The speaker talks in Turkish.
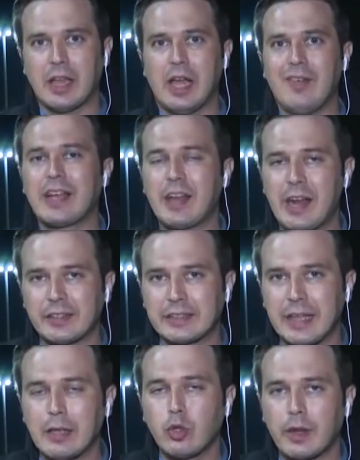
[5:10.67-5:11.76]
Hava
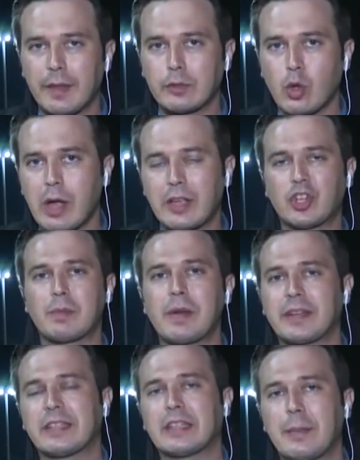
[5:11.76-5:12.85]
karardıktan sonra da sokağa çıkma
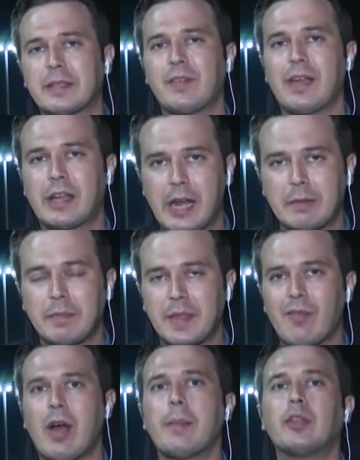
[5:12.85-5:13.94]
kısıtlaması ve karartma
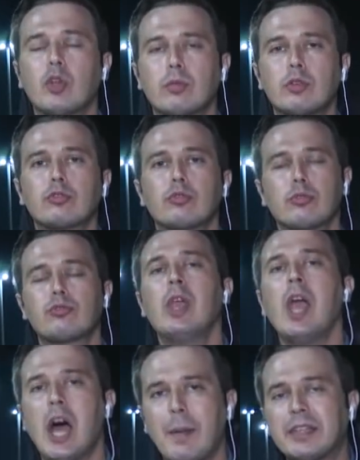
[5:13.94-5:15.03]
devam ediyor biliyorsunuz.
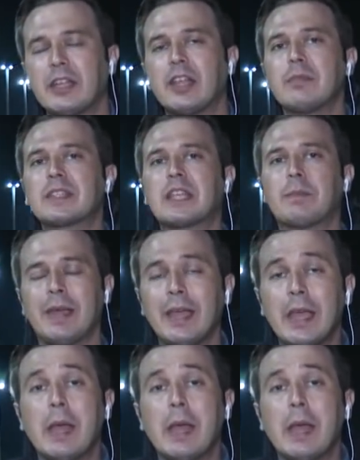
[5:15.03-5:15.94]
Ama dediğimiz gibi